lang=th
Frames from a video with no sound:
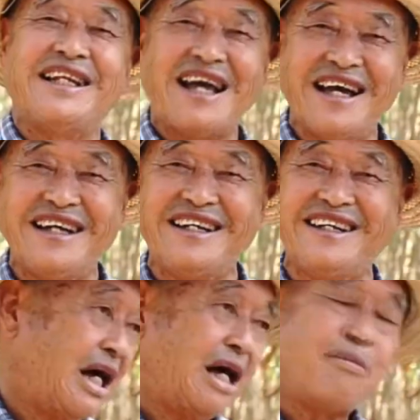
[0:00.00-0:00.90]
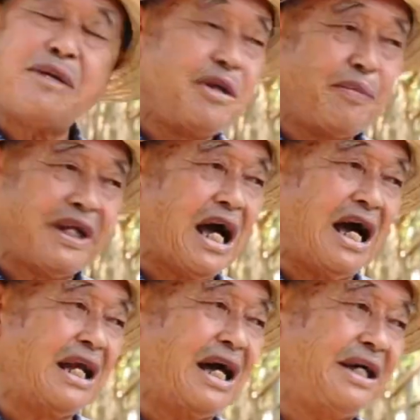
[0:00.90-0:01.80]
นะนะไม่มีปัญ
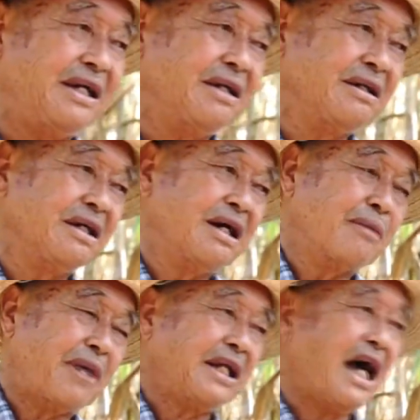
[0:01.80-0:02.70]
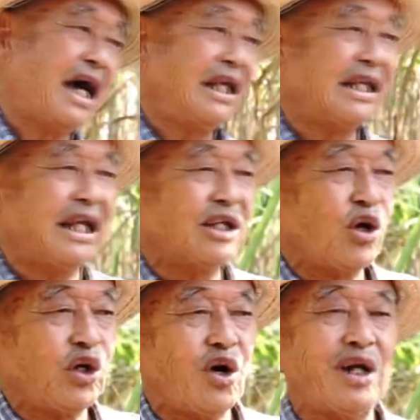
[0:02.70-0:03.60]
หาอะไรปัญหาเล็ก ๆ
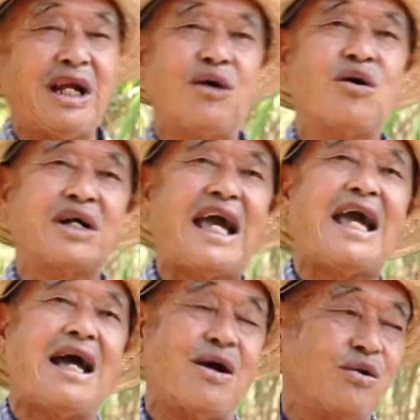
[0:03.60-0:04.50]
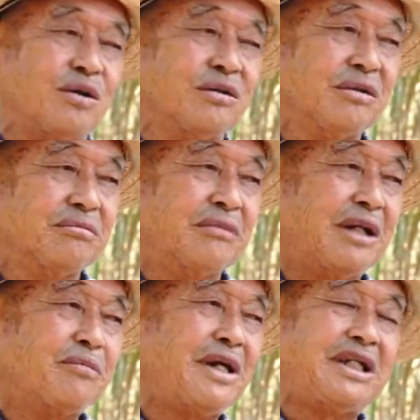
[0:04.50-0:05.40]
น้อย ๆ เราก็แก้เอา
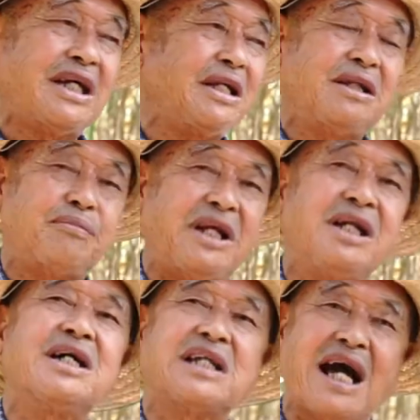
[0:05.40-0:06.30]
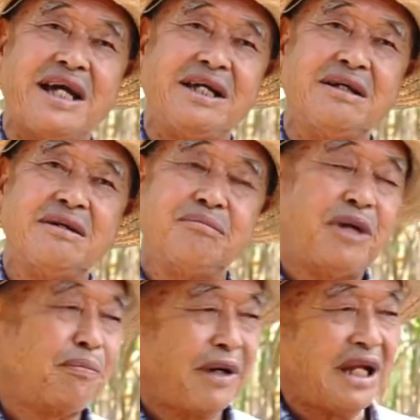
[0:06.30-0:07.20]
มันไม่ใช่เป็นเรื่องใหญ่
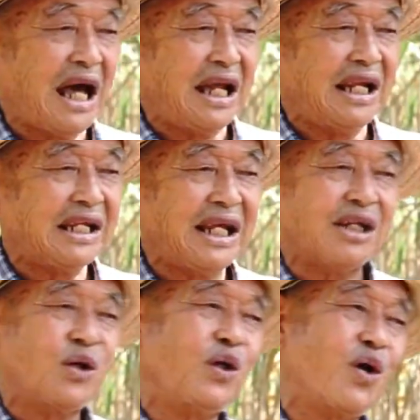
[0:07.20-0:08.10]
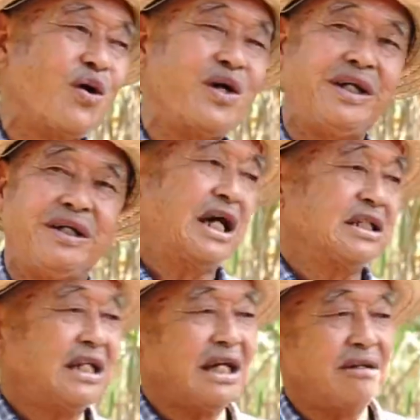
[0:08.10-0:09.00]
เป็นปัญหาเล็กๆ น้อยๆ อย่า
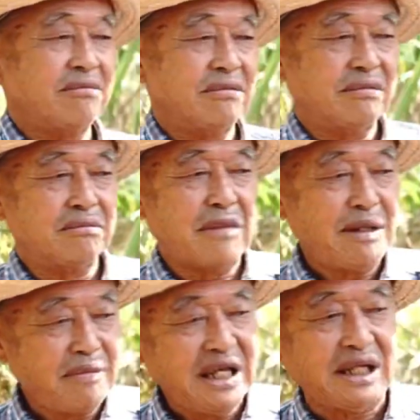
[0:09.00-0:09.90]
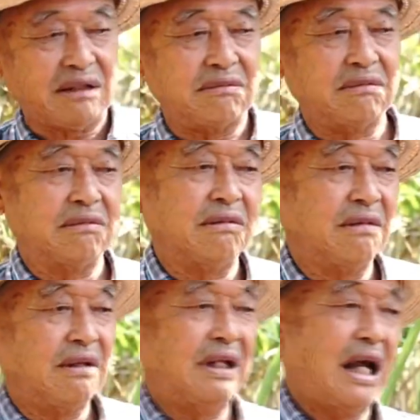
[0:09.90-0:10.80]
งเช่นใบมีด
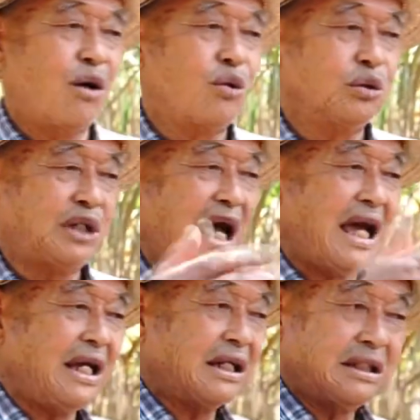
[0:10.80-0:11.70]
เราใช้